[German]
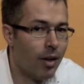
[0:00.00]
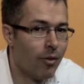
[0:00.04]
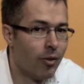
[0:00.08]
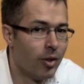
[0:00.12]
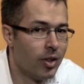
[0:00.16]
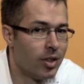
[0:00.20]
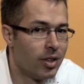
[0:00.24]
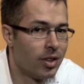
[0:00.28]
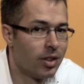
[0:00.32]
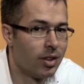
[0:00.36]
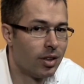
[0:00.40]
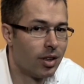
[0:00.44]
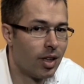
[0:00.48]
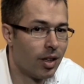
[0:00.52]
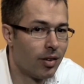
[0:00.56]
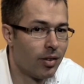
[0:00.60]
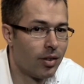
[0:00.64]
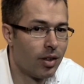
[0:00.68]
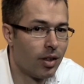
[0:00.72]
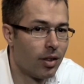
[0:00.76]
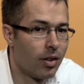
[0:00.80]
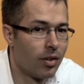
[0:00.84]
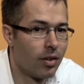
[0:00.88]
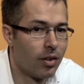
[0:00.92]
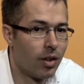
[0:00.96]
wenn ich
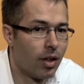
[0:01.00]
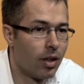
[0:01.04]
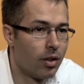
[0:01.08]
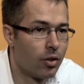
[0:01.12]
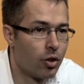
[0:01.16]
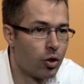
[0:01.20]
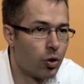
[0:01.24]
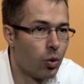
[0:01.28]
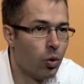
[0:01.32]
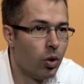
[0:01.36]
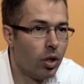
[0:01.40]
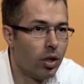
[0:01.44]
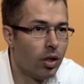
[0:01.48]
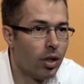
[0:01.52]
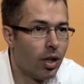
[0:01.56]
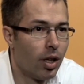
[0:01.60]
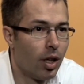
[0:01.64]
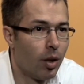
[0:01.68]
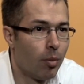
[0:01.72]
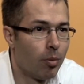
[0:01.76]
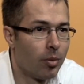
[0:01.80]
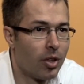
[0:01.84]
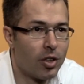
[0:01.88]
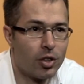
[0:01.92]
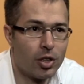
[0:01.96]
das jetzt als Schulden
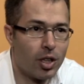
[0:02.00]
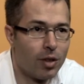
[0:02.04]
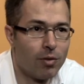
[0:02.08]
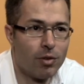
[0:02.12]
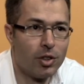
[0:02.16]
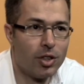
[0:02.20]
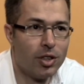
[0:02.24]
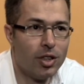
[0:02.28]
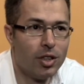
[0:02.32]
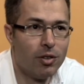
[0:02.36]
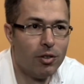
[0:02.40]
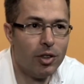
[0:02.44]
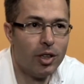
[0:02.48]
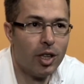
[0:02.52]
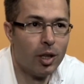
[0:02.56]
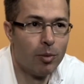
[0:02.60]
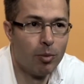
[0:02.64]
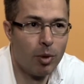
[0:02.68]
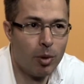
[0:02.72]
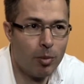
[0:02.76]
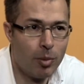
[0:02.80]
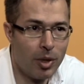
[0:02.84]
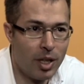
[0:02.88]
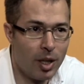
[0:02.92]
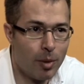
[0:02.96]
habe, das schaffe ich nie wieder
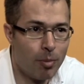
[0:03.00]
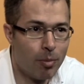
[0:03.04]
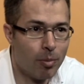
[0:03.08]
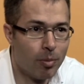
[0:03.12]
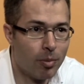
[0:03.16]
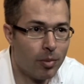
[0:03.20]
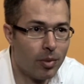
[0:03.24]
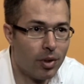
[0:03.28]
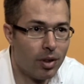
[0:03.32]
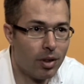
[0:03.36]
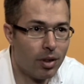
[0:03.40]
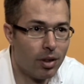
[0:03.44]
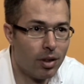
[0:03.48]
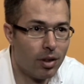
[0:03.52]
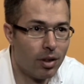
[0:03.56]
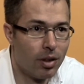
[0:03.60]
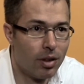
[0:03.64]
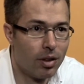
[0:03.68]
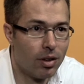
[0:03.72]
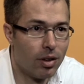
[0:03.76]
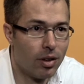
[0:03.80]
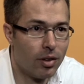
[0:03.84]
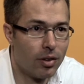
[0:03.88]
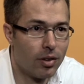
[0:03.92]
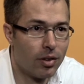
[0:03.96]
in meinem Leben.
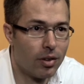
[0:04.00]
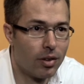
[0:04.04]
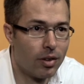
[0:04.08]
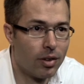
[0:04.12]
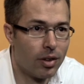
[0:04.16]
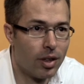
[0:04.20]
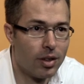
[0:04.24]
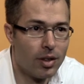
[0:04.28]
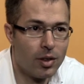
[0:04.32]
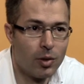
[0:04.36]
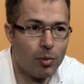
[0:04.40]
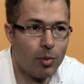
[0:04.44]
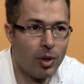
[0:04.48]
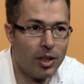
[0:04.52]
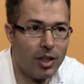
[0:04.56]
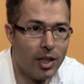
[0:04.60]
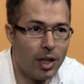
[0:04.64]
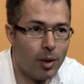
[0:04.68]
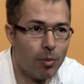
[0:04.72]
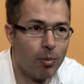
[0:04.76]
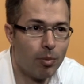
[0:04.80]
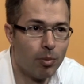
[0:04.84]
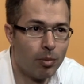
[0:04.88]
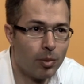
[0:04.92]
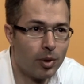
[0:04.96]
Äh, das, dann ist mein
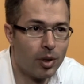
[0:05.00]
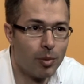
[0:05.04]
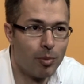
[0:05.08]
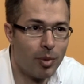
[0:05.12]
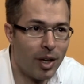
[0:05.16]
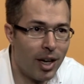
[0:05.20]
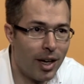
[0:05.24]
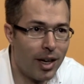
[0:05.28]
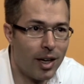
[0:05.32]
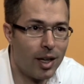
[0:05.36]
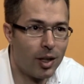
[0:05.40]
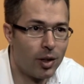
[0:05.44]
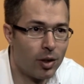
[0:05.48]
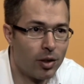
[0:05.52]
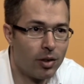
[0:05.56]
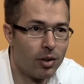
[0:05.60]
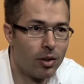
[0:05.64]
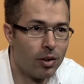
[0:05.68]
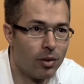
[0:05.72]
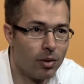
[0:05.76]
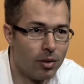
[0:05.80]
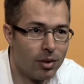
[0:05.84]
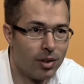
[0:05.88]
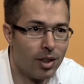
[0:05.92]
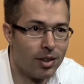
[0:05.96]
Leben geprägt,
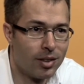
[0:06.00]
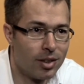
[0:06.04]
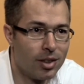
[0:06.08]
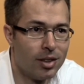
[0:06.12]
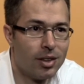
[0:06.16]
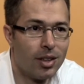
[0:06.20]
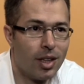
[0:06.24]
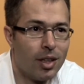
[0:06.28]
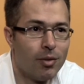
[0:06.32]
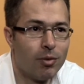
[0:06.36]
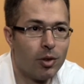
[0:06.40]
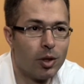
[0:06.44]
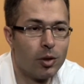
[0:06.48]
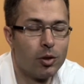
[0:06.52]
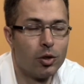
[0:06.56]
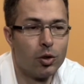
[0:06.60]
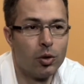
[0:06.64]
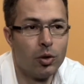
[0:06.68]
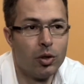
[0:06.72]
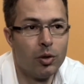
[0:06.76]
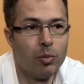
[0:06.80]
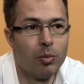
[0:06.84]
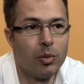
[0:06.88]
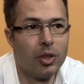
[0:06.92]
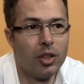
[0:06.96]
dass ich einfach in
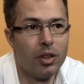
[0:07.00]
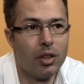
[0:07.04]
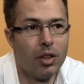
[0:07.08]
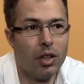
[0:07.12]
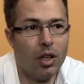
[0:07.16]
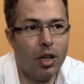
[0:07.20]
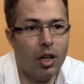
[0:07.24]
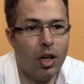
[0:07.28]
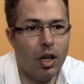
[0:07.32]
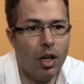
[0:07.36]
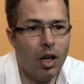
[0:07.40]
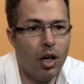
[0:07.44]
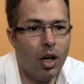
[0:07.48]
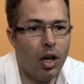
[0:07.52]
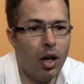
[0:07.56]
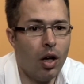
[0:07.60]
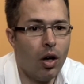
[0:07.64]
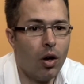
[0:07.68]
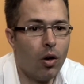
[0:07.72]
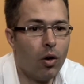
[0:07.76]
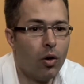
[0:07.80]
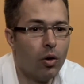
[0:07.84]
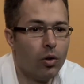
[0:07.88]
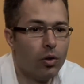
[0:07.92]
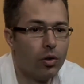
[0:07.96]
Schulden bin.
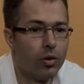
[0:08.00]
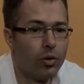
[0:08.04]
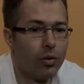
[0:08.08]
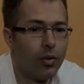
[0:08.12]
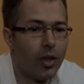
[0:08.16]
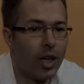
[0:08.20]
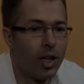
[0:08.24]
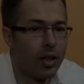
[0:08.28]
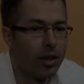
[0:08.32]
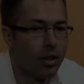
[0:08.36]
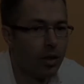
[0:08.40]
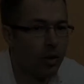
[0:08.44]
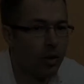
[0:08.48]
Und wir hatten